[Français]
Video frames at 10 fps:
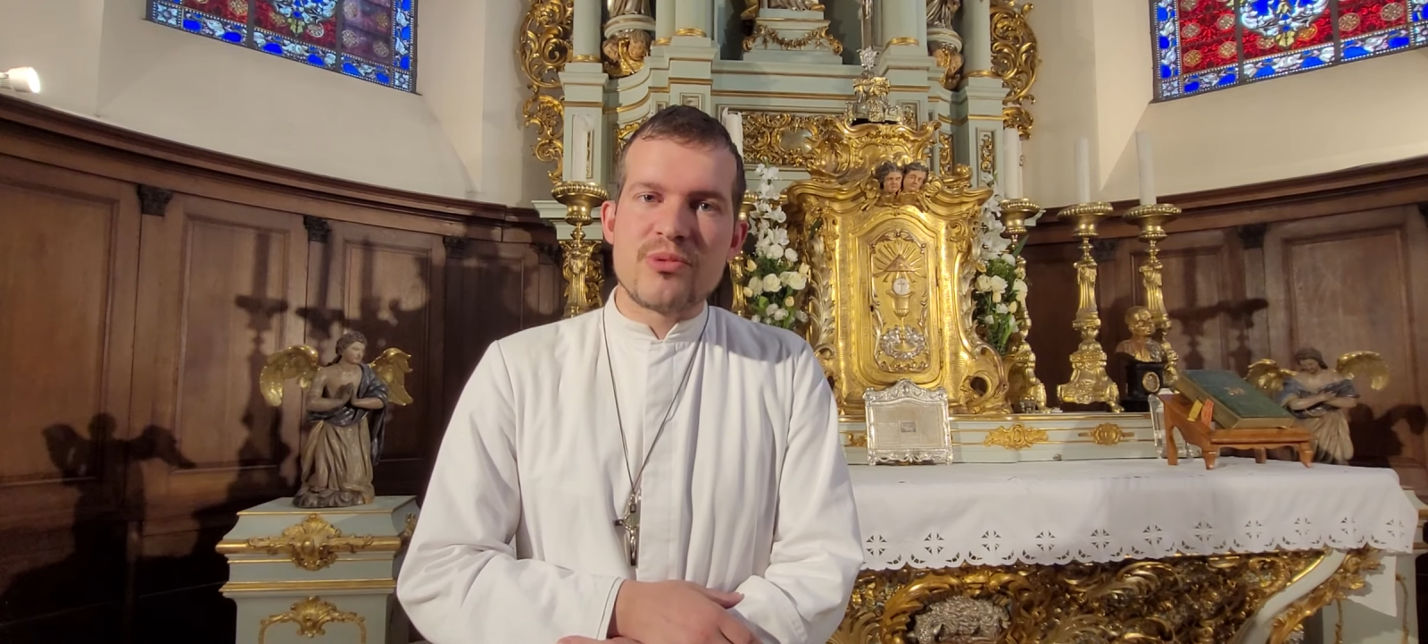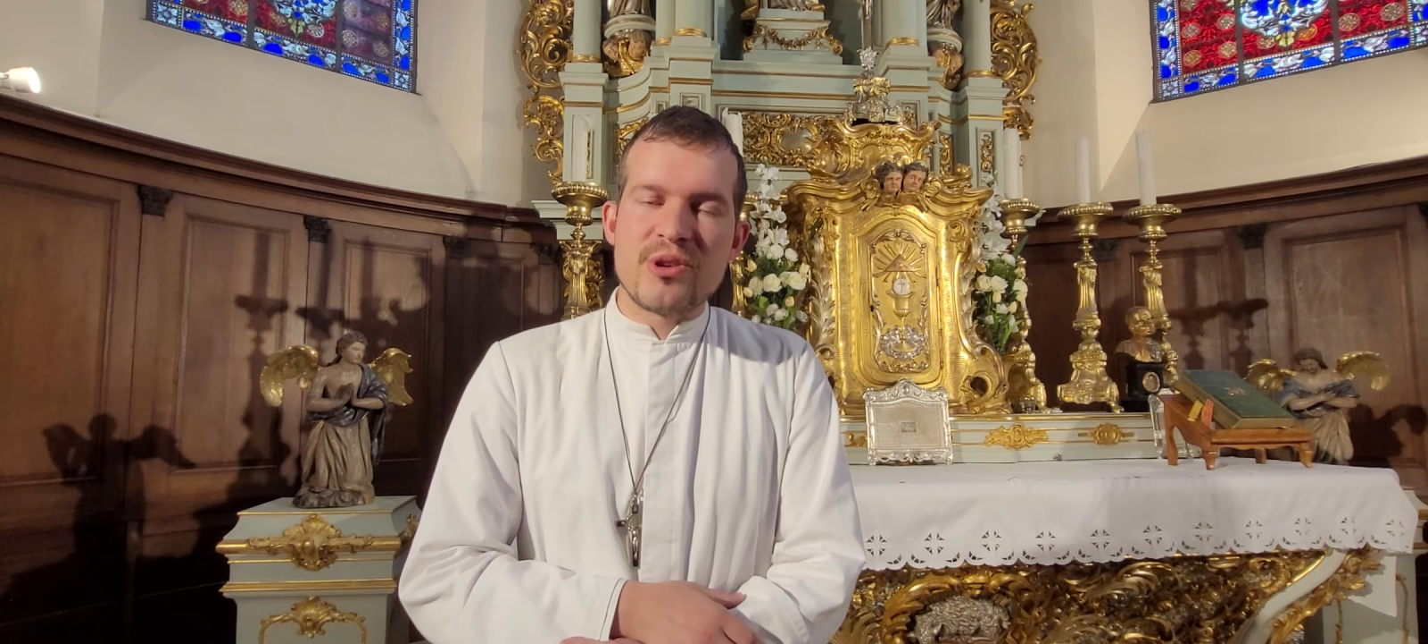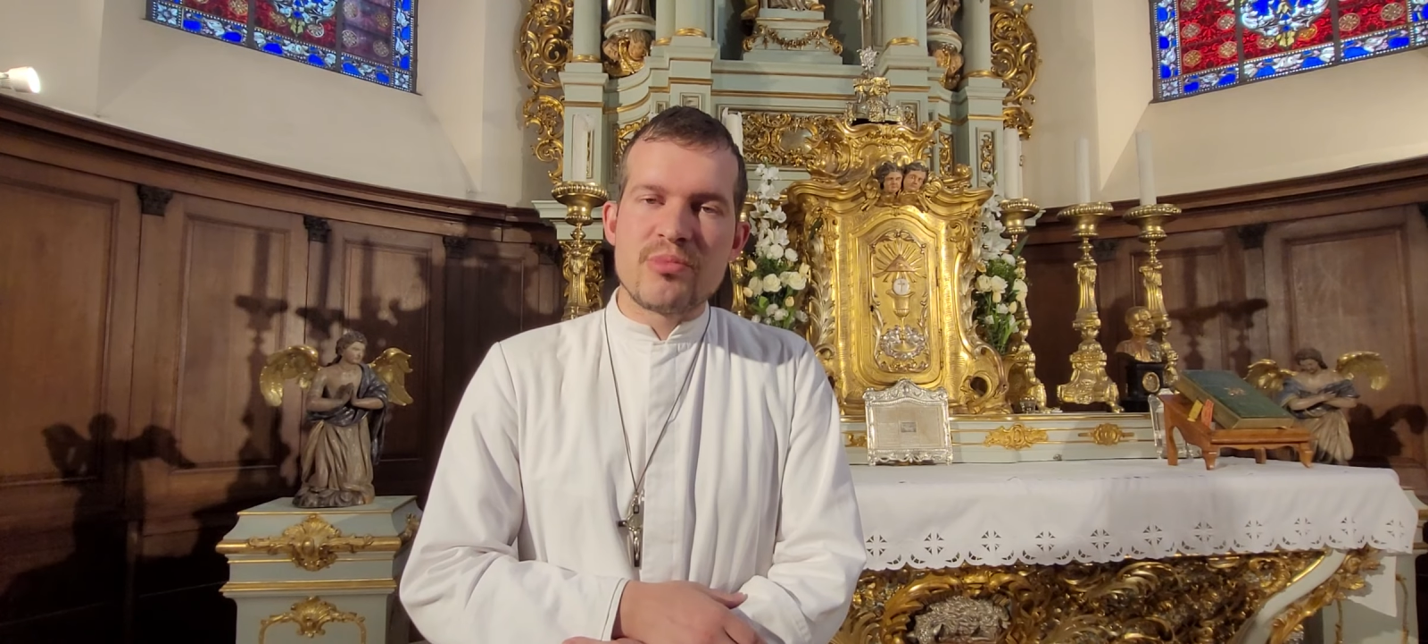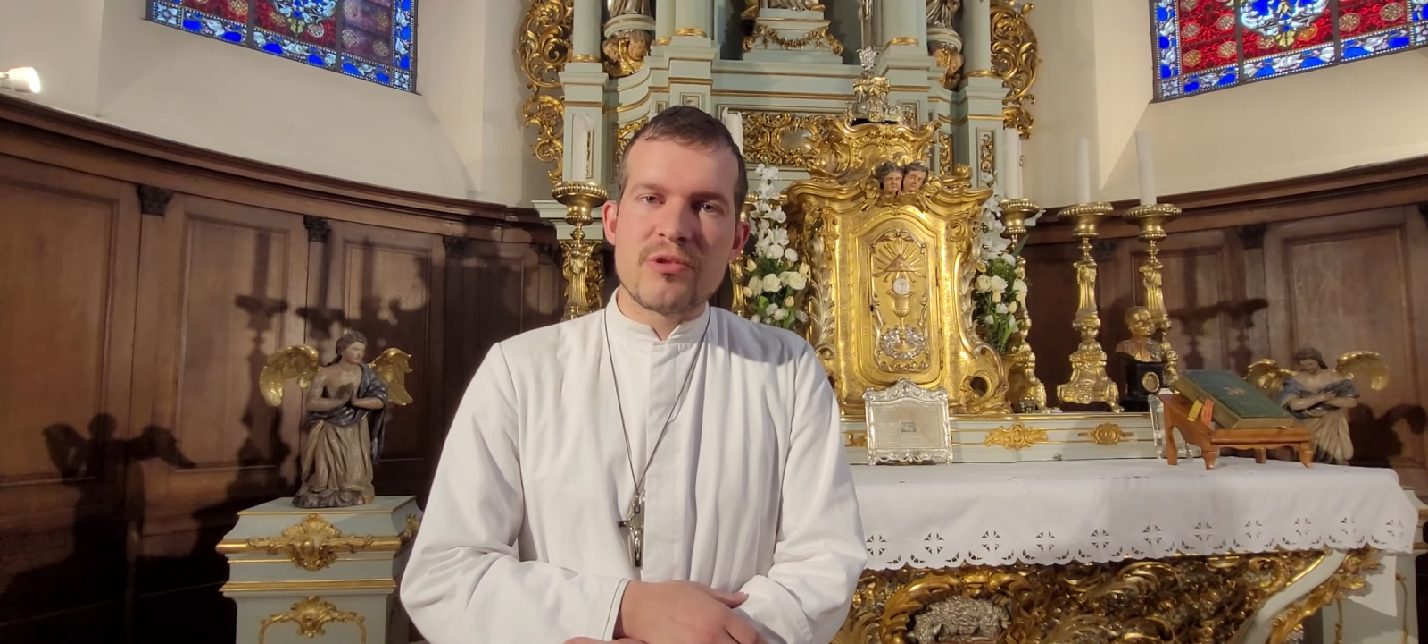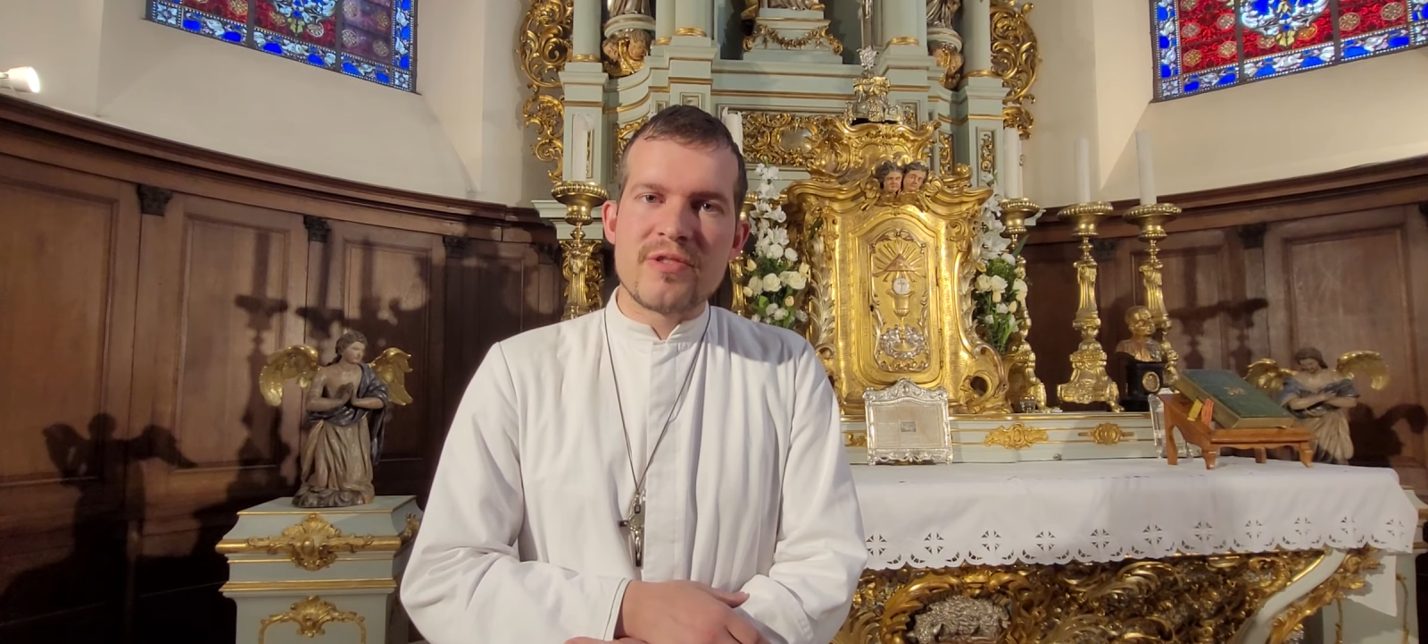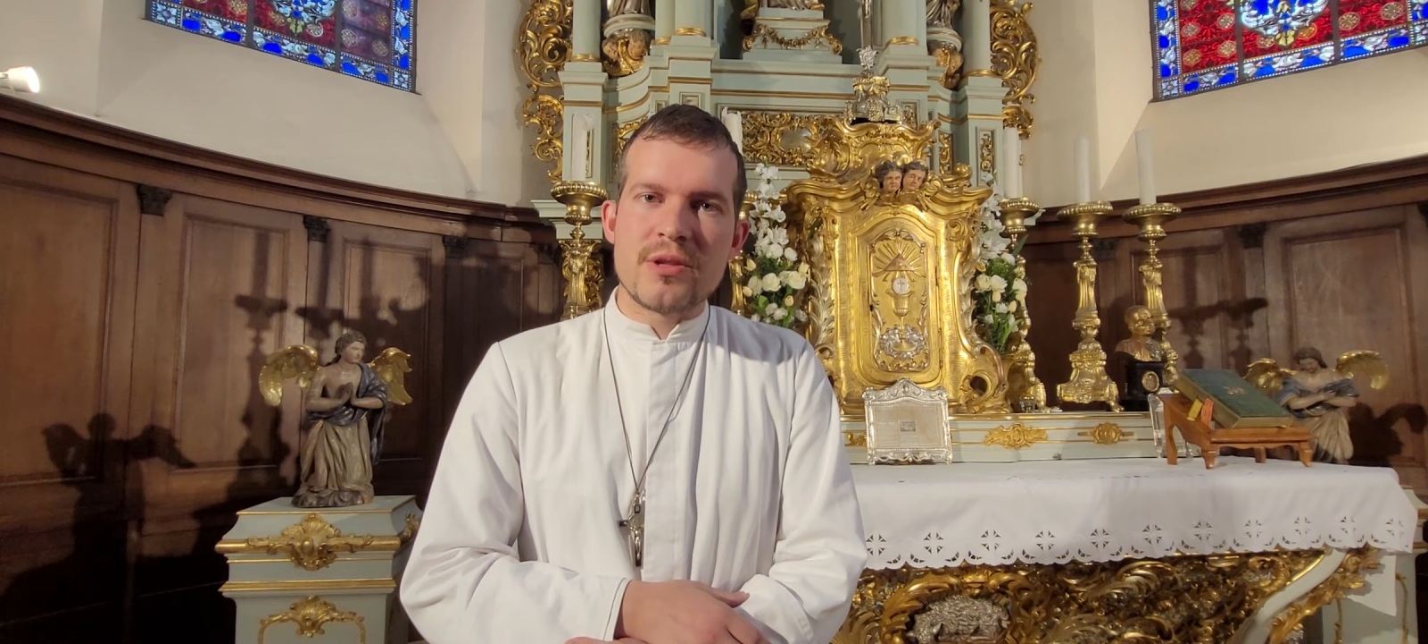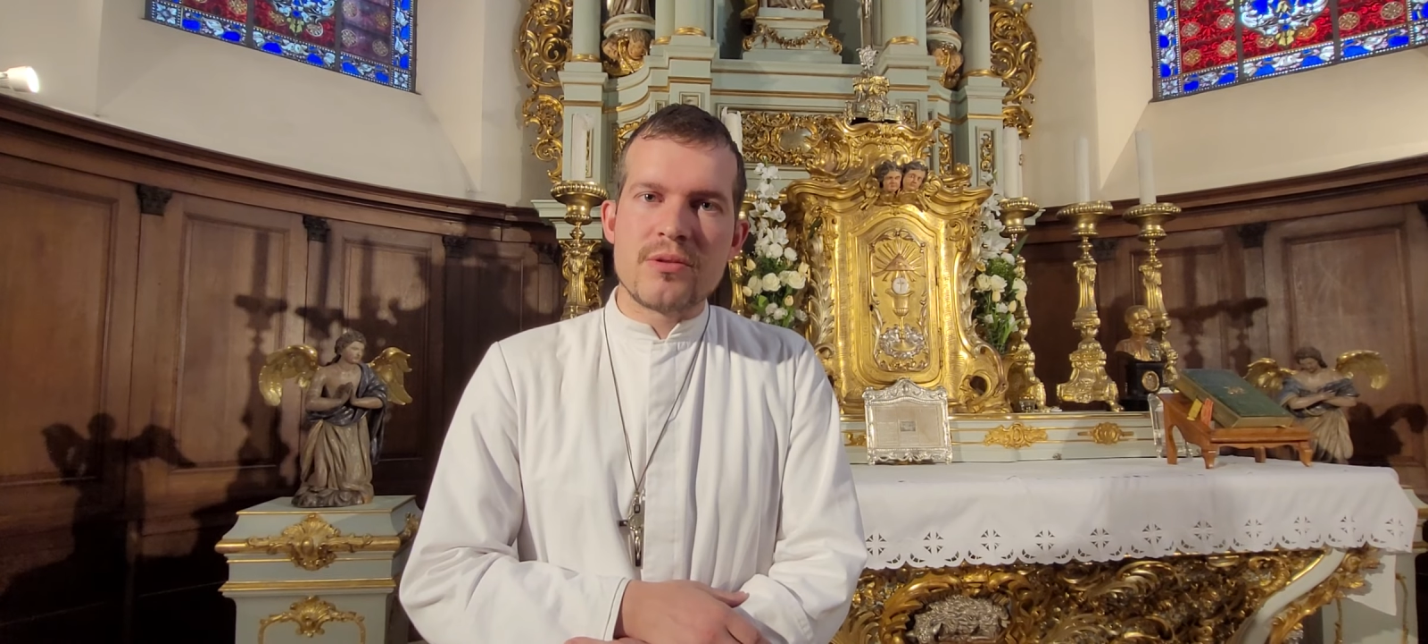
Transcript: peut éprouver